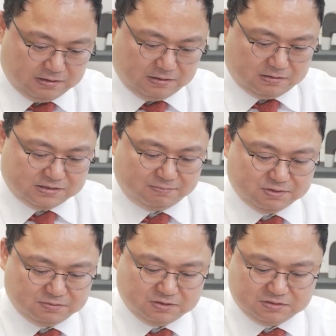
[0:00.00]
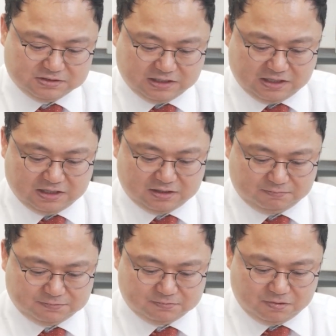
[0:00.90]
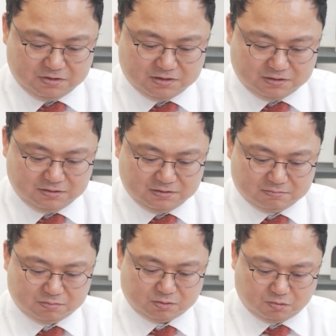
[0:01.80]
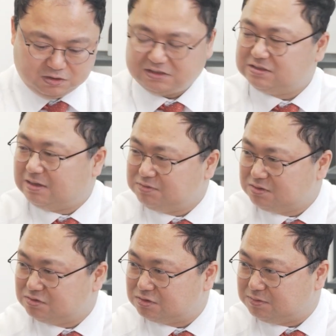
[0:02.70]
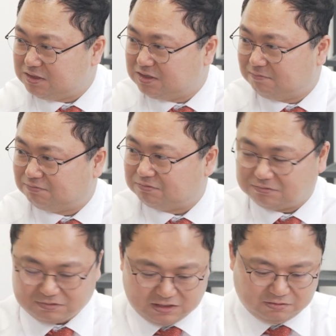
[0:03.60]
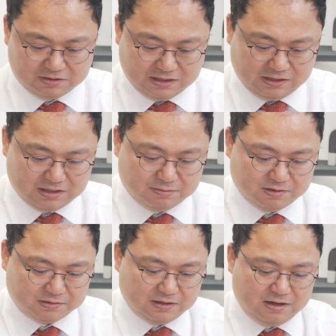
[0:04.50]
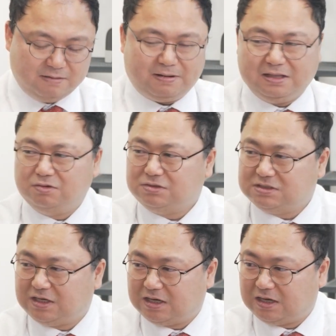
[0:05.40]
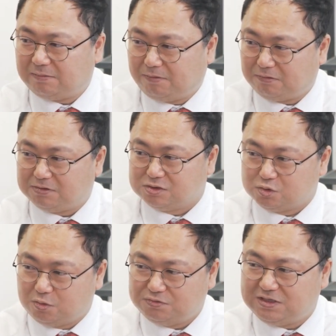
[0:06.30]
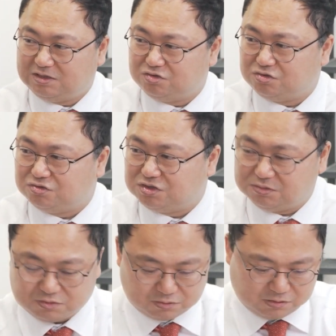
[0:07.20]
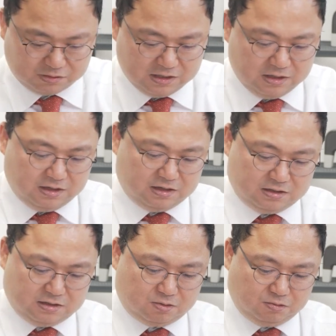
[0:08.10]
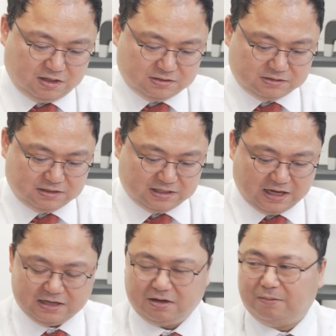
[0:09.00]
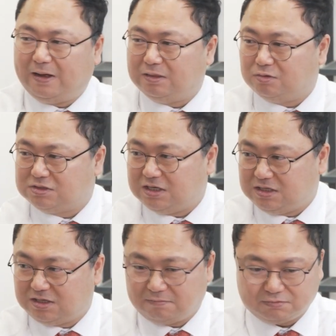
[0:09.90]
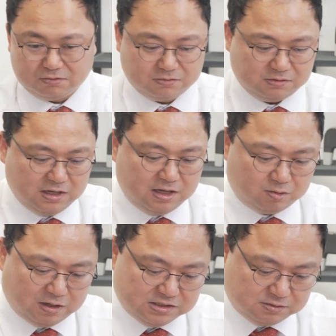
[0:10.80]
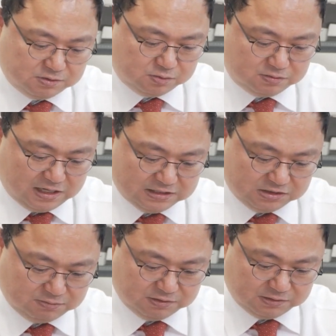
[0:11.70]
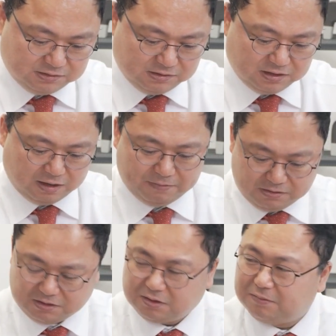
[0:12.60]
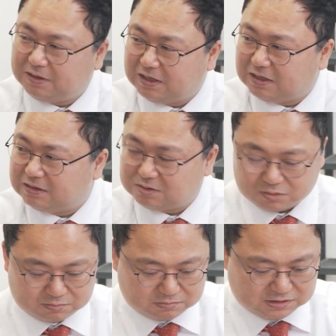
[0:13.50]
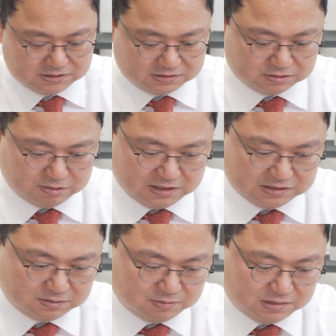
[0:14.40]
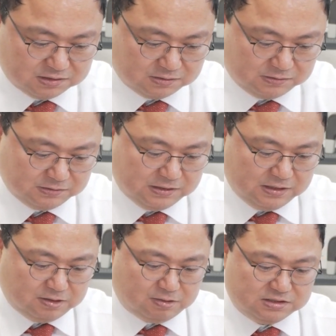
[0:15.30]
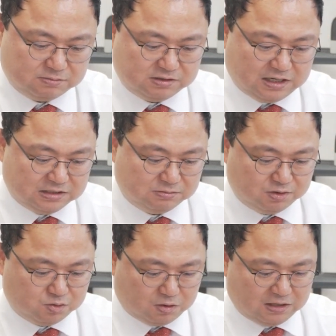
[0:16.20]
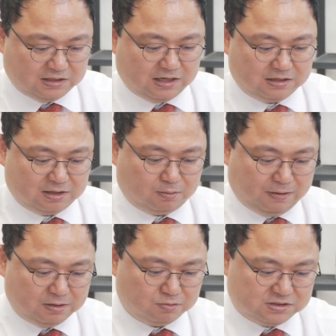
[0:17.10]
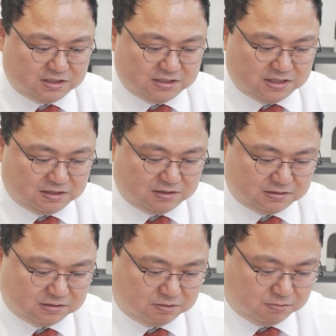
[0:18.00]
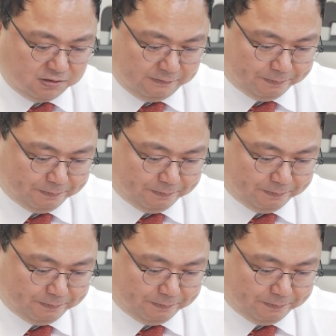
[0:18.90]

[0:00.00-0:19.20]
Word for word: 어, 삼성전자를 품고 있는 뭐 코덱스 삼성그룹 ETF이거나 아니면 반도체 포커스 소부장주 중심으로 어 코덱스나 타이거 반도체 네. ETF도 관심을 좀 가지시면 개별 기업에 대한 네. 좀 리스크 완화 측면에서 관심을 가지면 좋겠다라고 네. 반도체 이야기를 드리고요.